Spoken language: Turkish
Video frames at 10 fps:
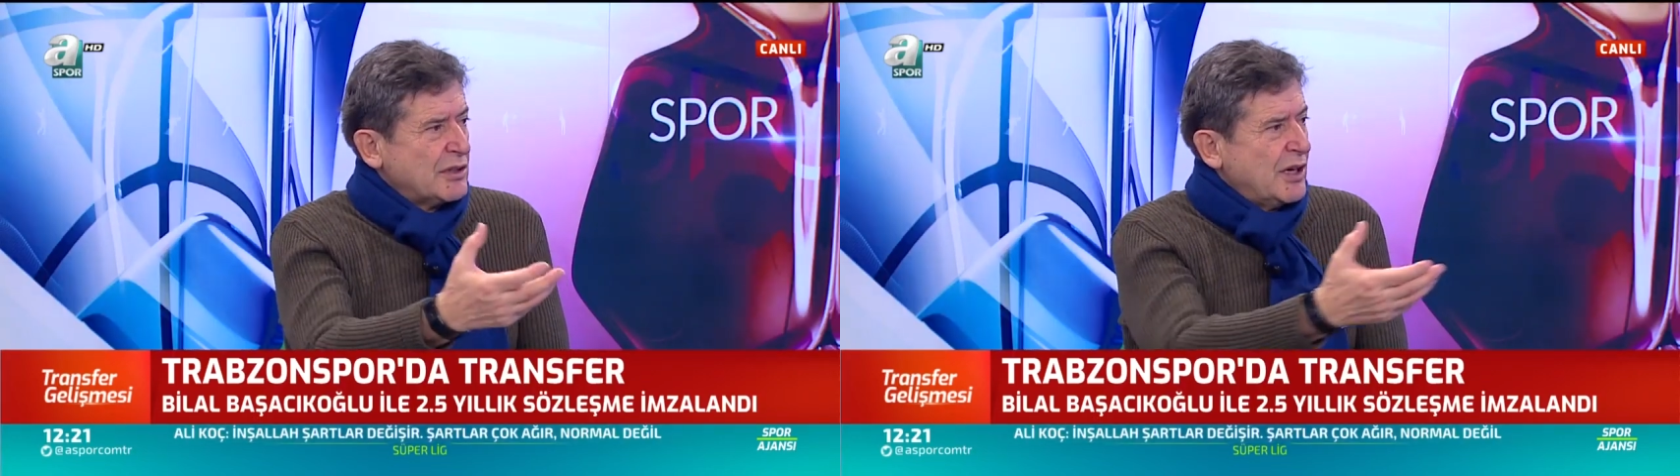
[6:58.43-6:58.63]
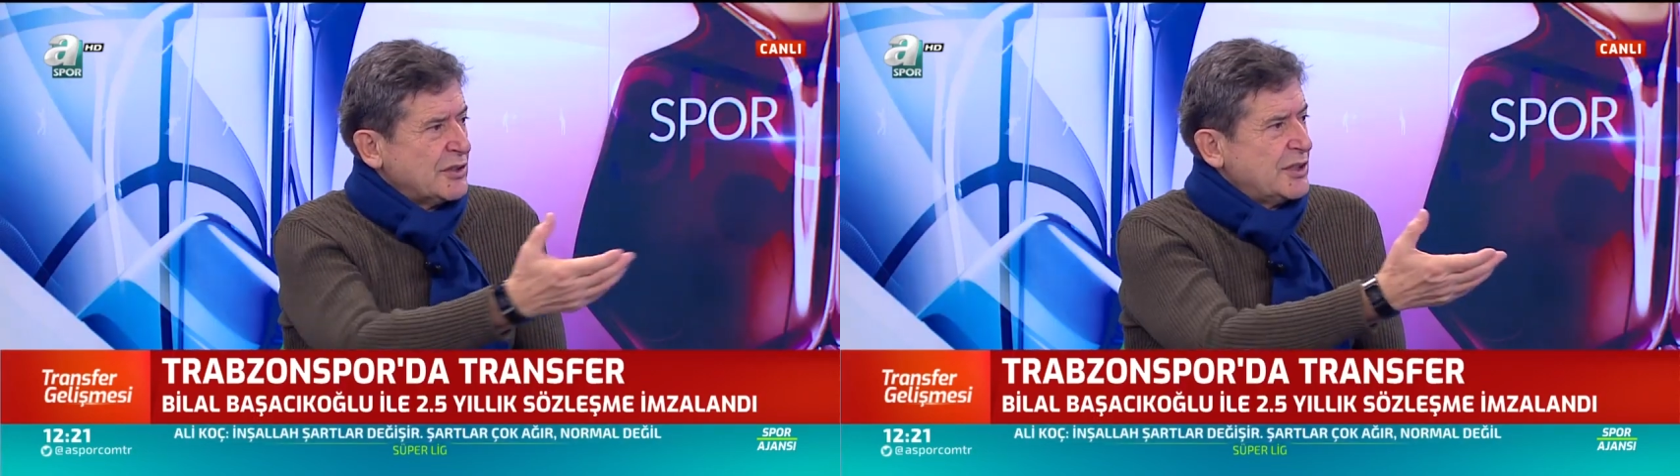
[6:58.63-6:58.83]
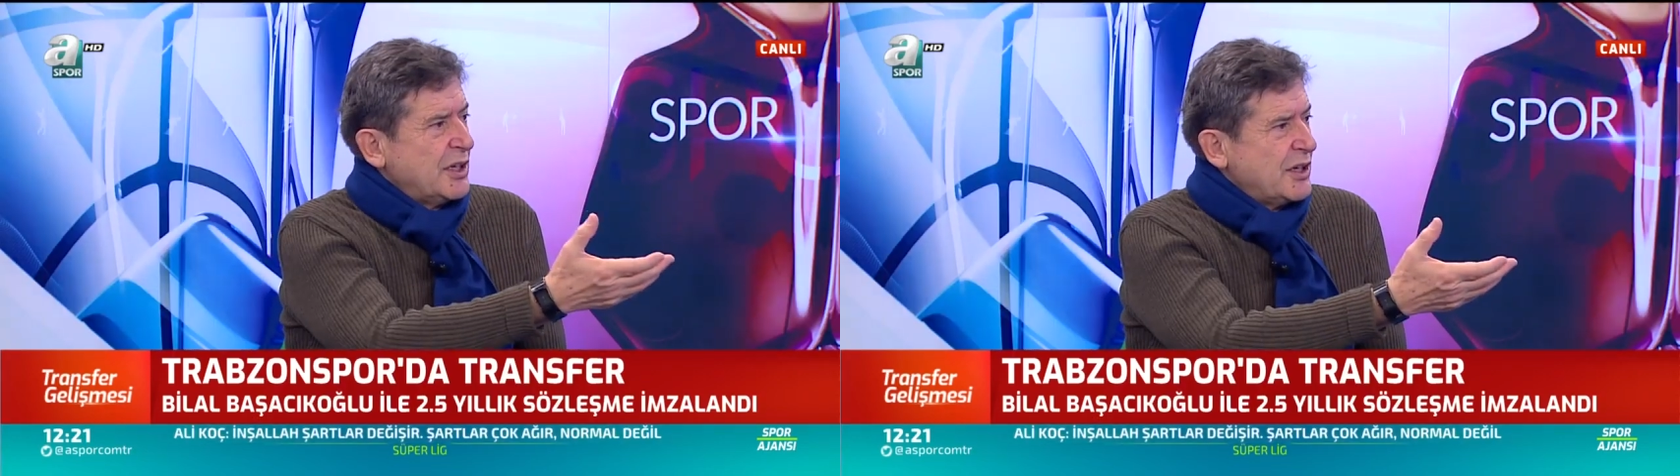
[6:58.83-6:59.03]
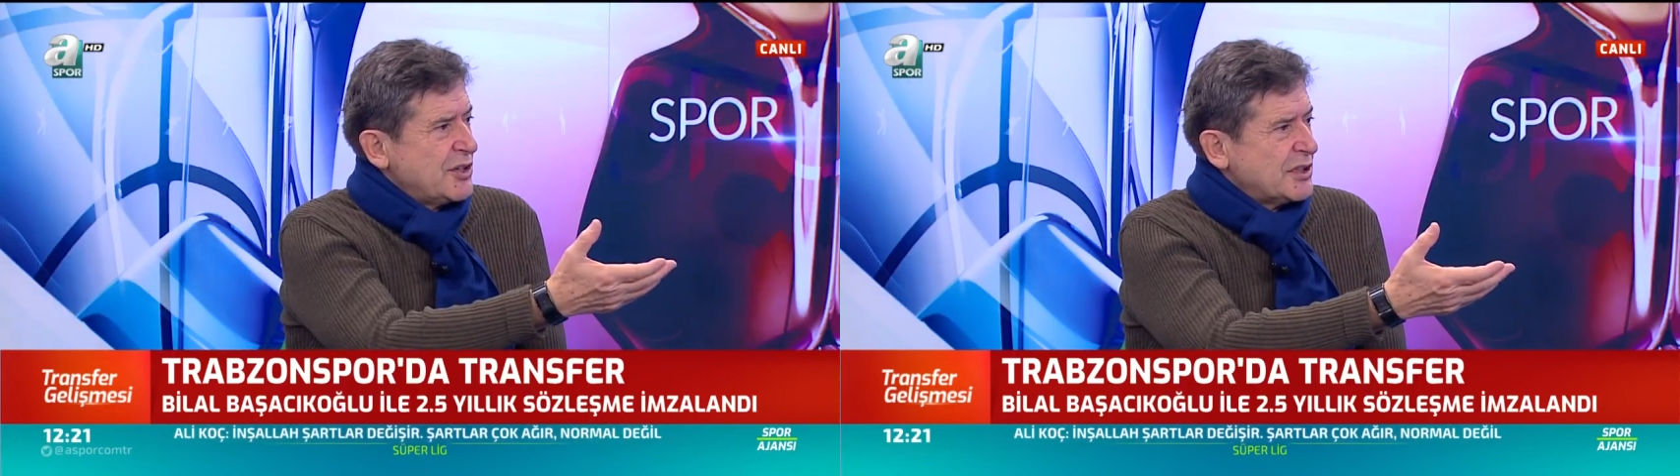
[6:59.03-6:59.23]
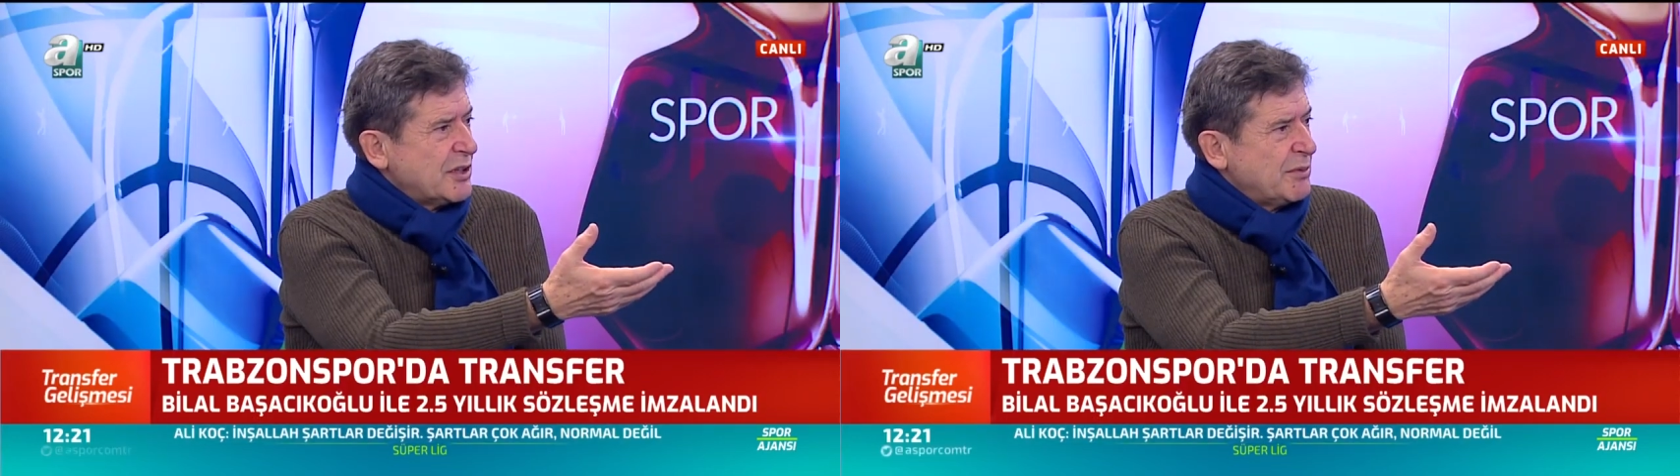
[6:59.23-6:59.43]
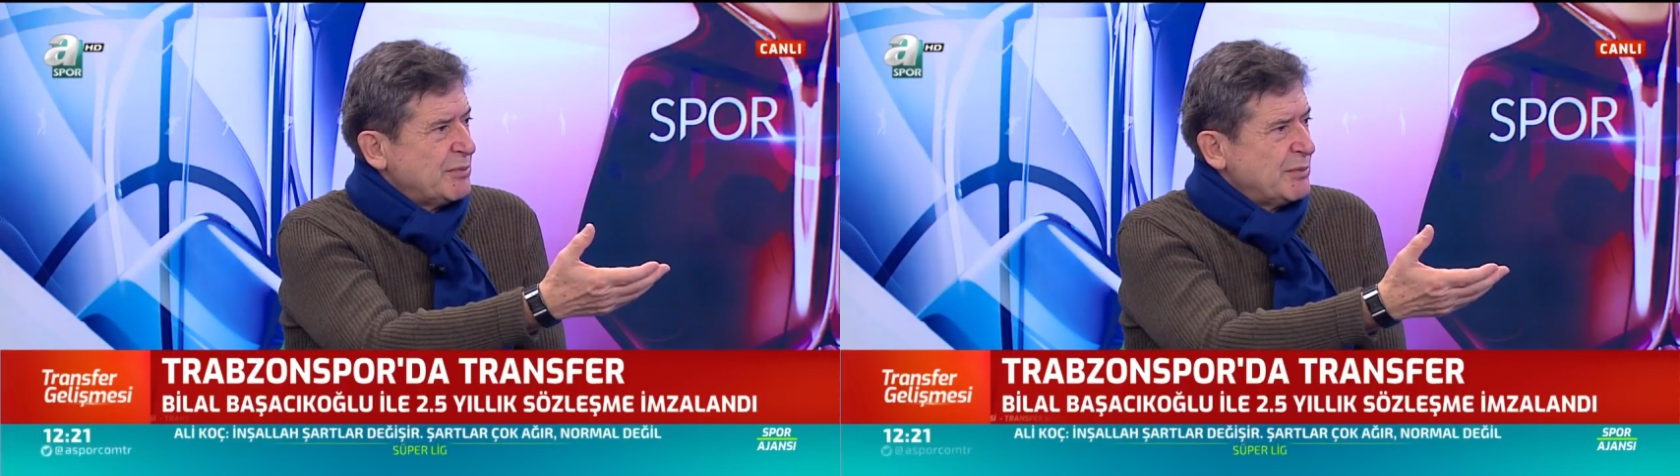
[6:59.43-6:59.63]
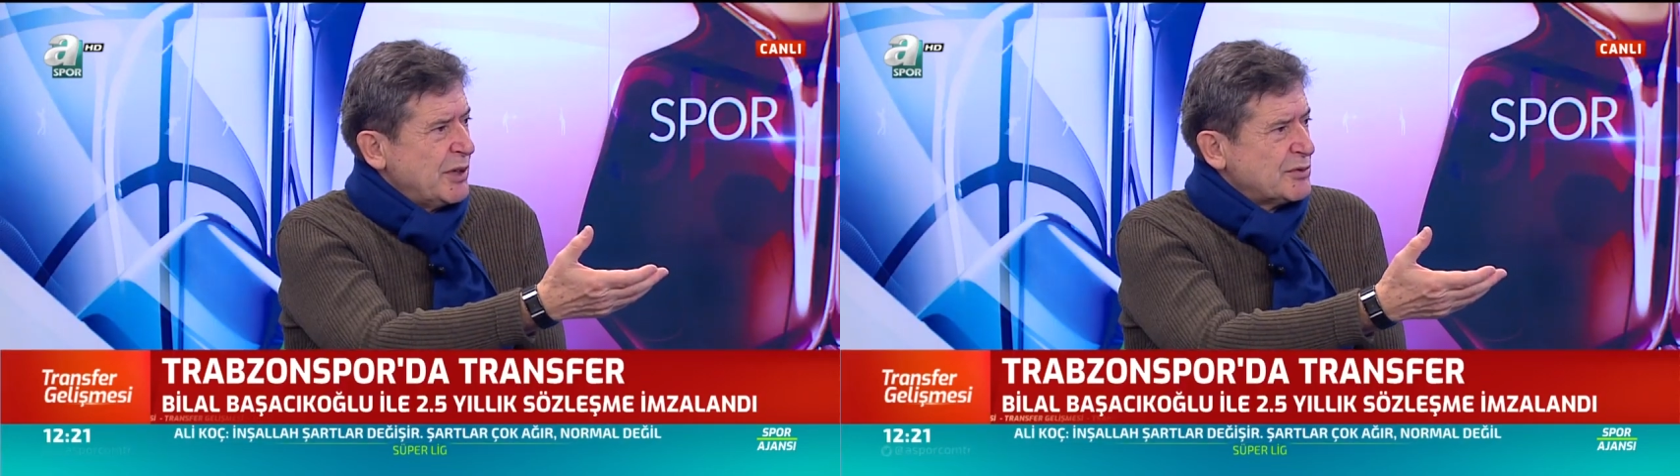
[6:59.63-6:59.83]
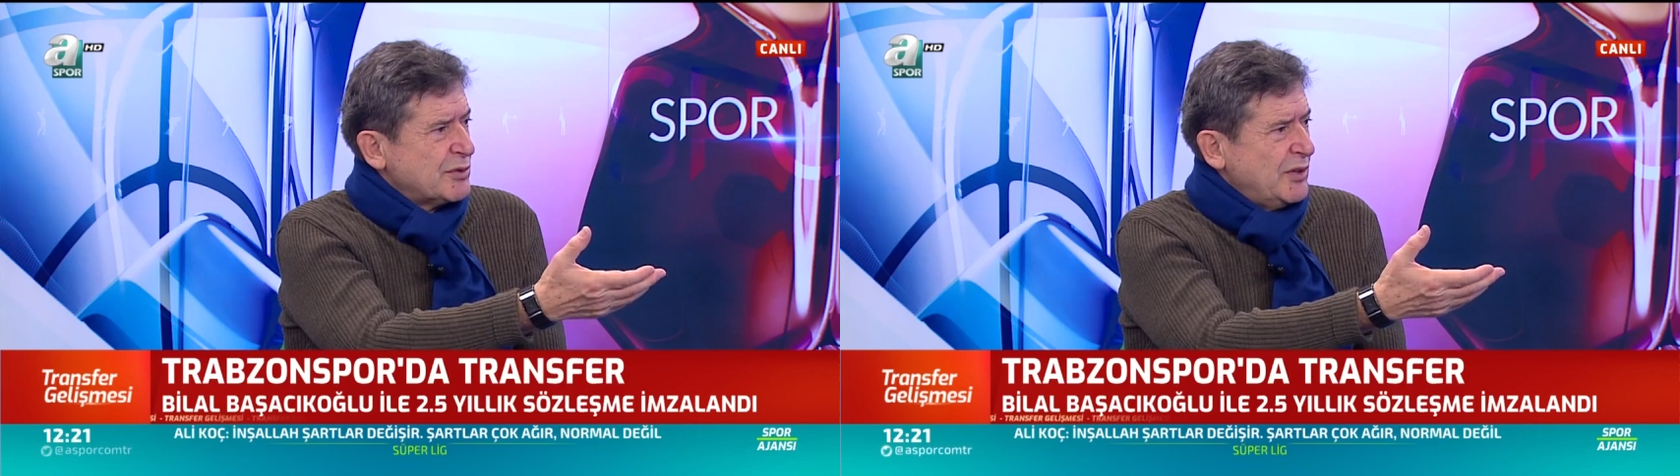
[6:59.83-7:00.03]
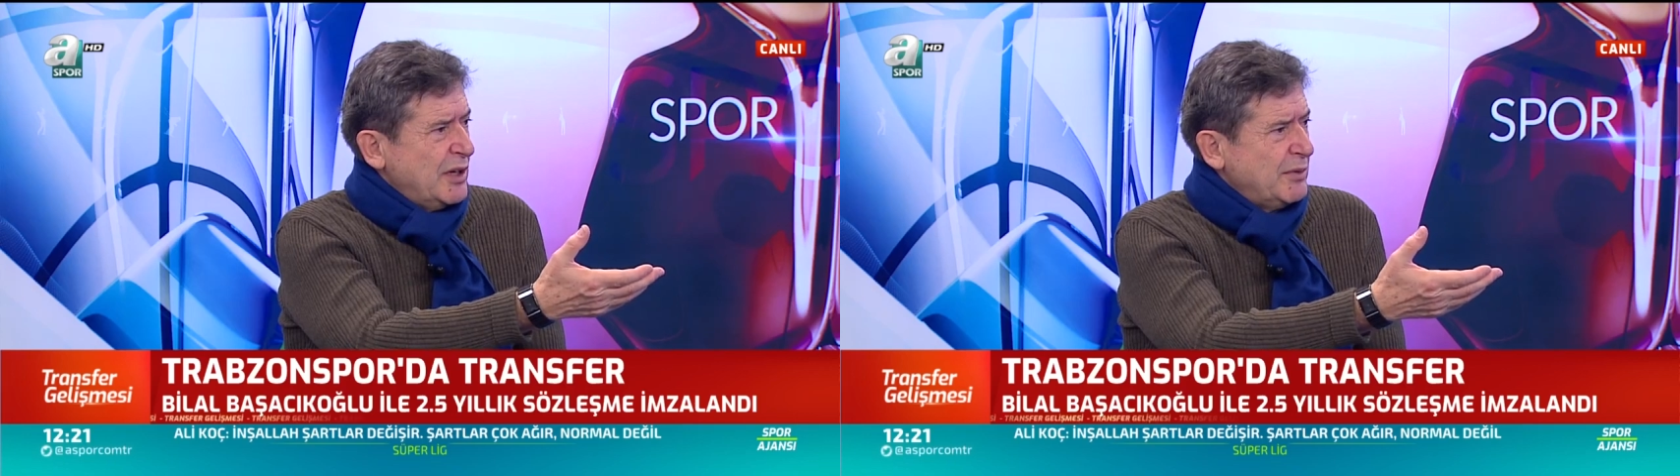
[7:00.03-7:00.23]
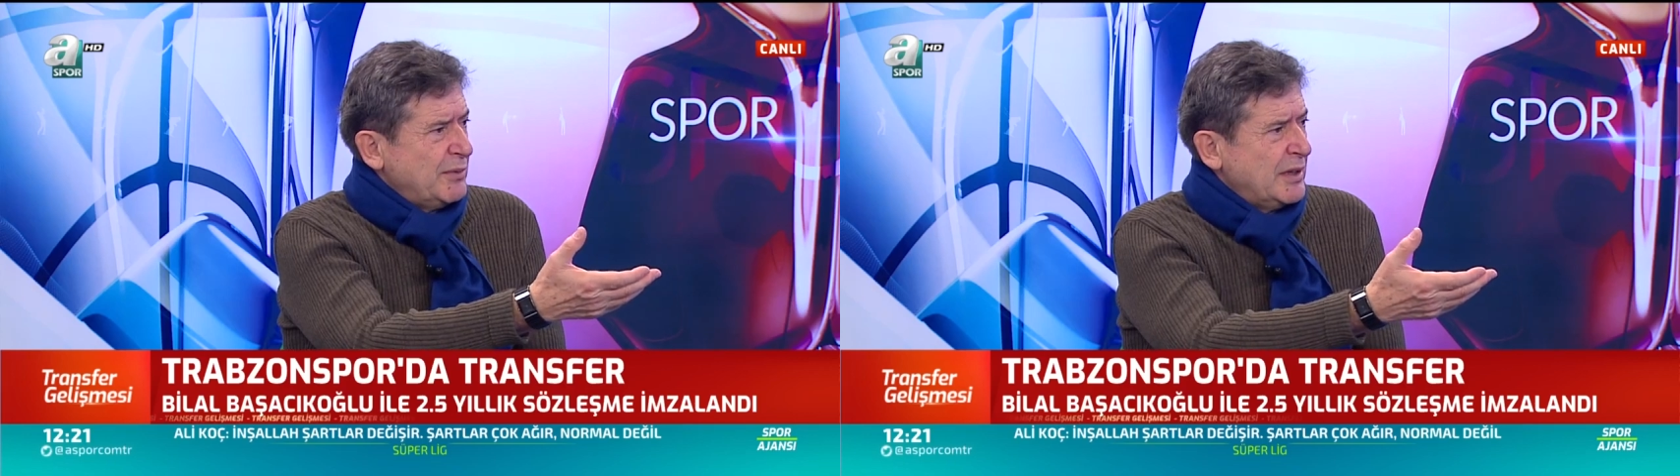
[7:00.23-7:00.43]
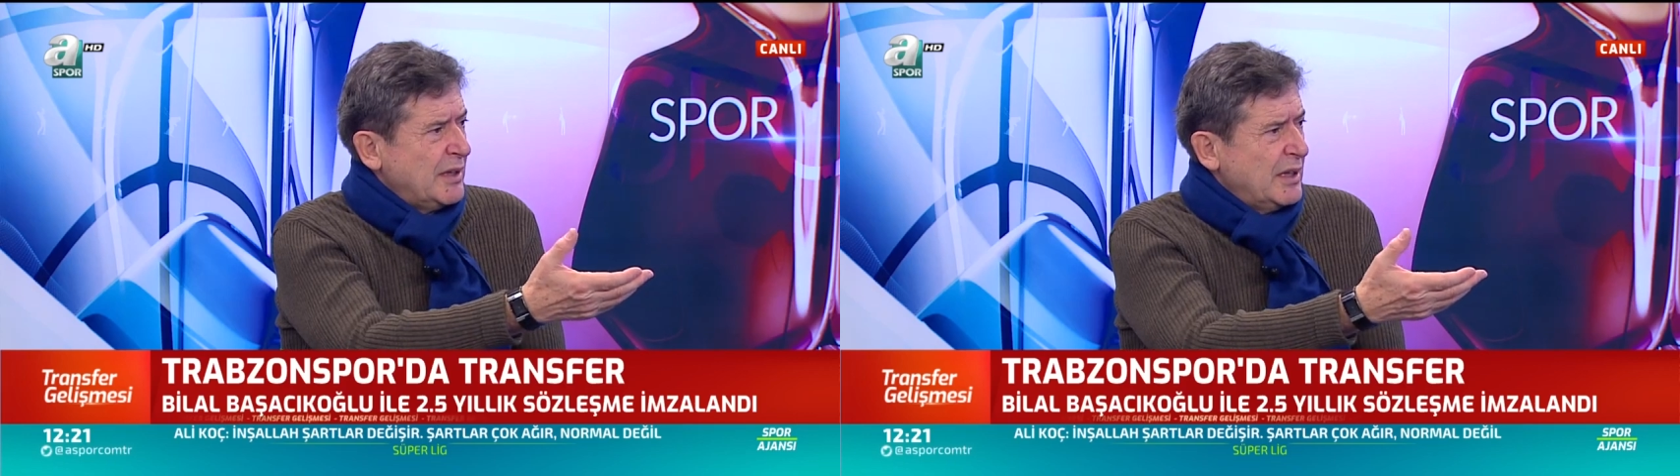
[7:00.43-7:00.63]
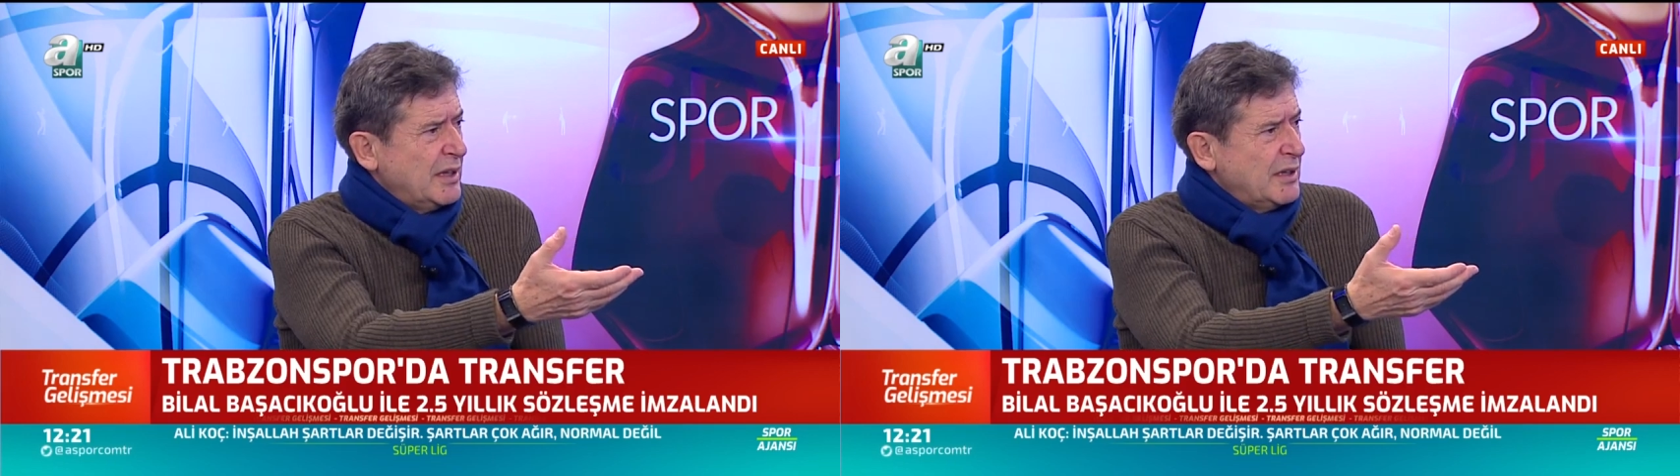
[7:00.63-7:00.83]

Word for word: Galatasaray'a geçtik ama bir mahsuru var mı hemen?